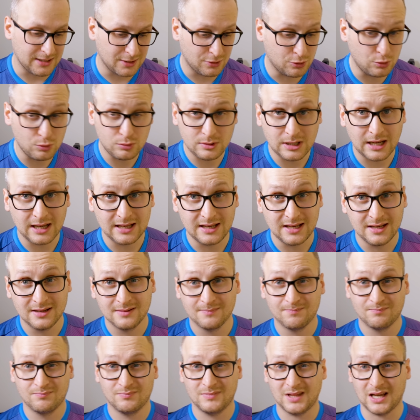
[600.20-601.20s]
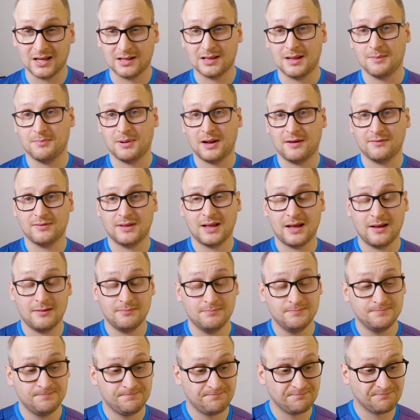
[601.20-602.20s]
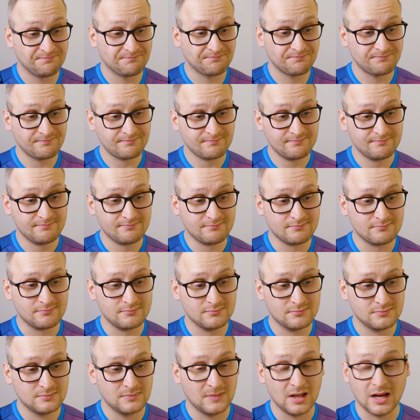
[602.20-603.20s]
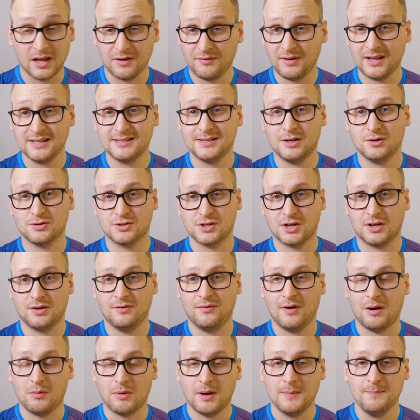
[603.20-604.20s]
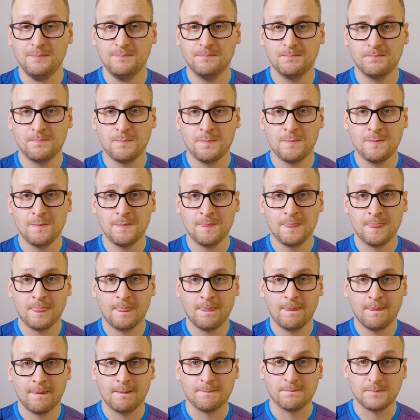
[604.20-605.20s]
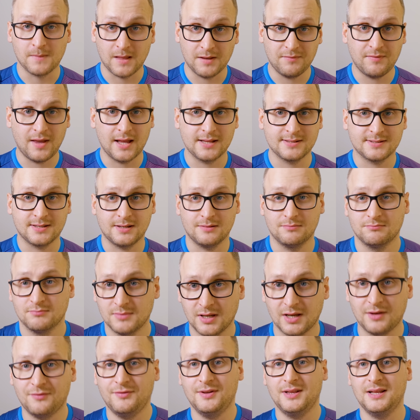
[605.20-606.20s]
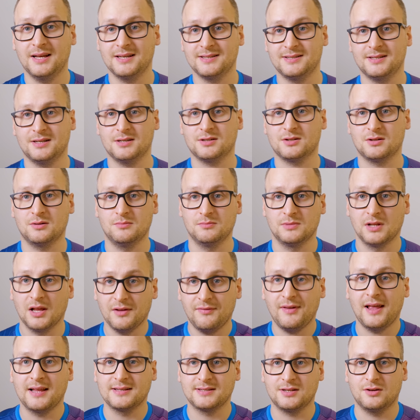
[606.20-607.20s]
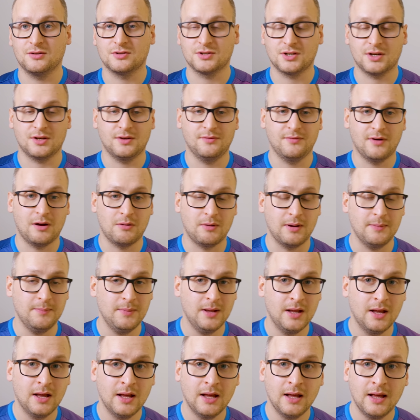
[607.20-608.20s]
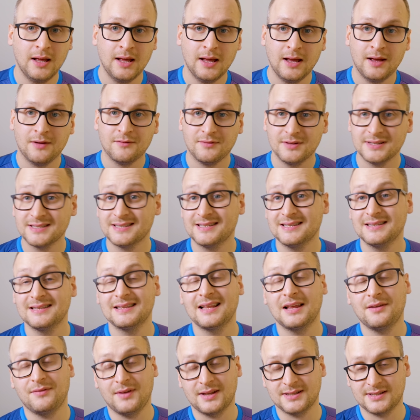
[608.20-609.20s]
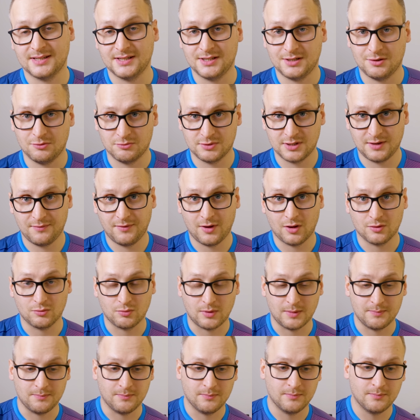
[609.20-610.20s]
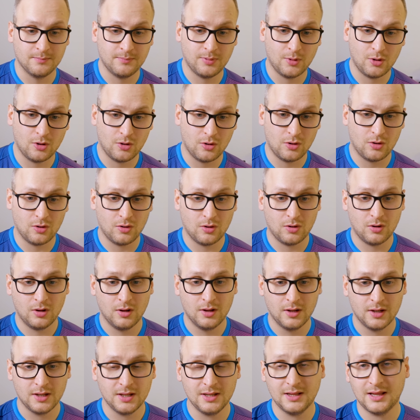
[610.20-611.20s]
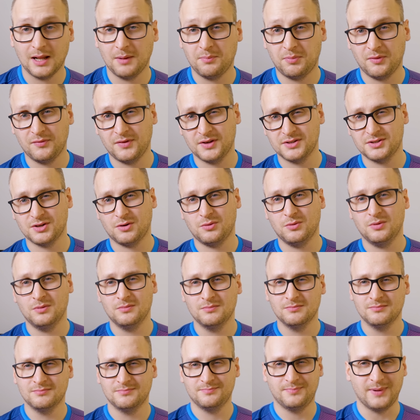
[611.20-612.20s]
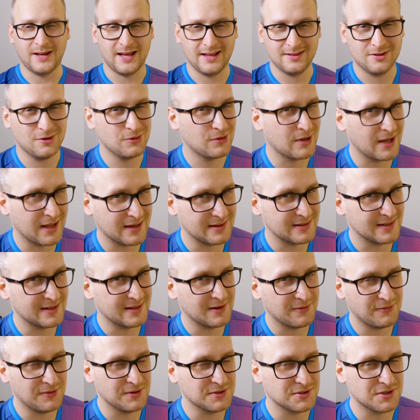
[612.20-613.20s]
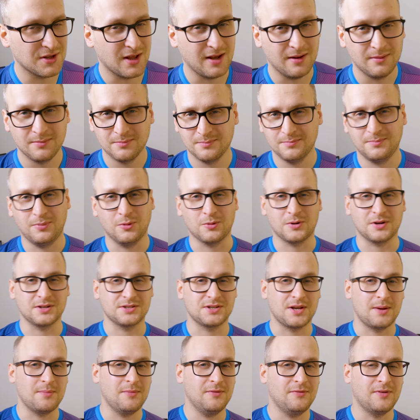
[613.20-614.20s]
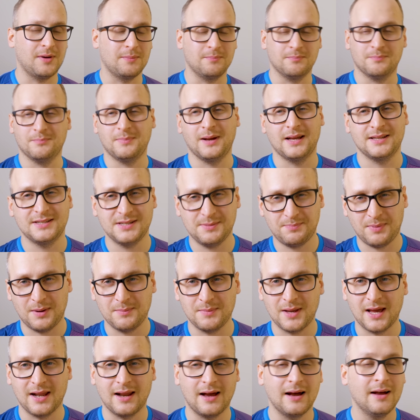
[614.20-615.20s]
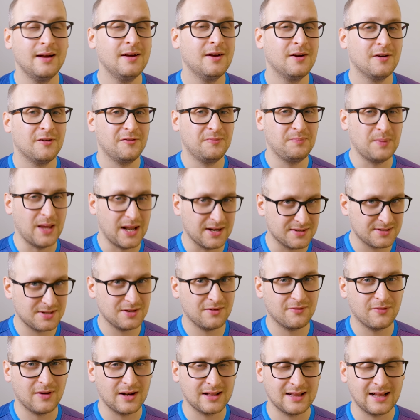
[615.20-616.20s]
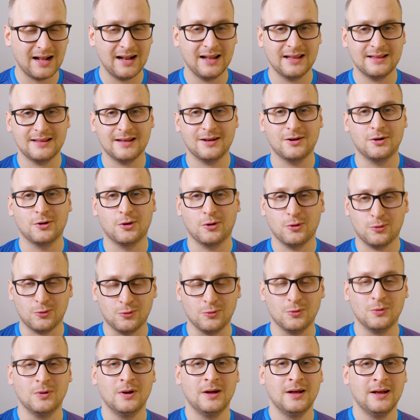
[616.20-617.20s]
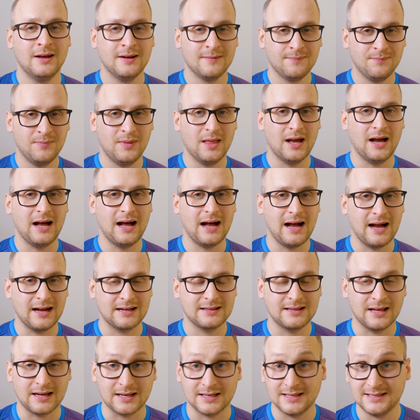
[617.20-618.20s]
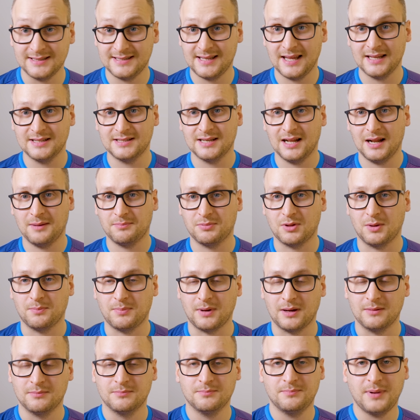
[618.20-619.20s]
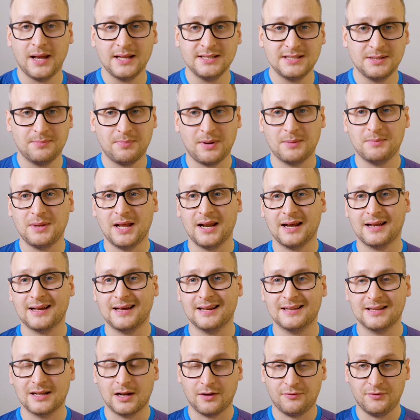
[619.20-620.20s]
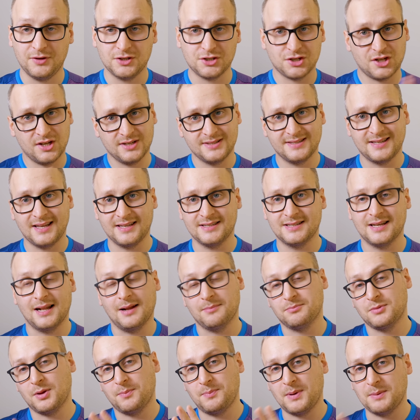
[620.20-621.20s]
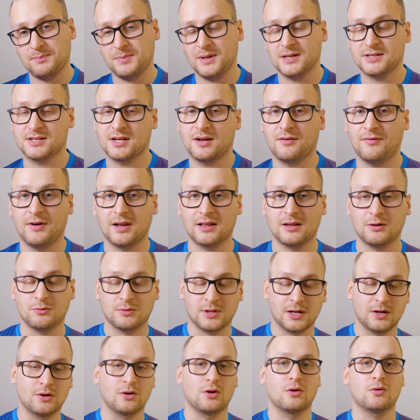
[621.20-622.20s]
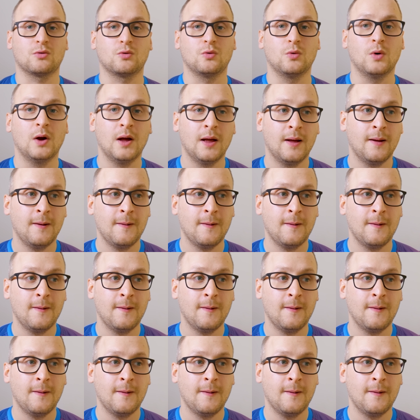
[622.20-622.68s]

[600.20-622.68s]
I tutaj tak naprawdę najwięcej oczekiwałem. Najwięcej, jak widać zresztą. Najwięcej oczekiwałem, więc najwięcej się zawiodłem, bo Intel powiedział, będą karty graficzne. Pokażemy Wam. Będzie premiera w pierwszym kwartale tego roku. Tak, tak. I zdjęcie laptopa. Będzie premiera kart graficznych, zdjęcie laptopa, pierwszy kwartał tego roku.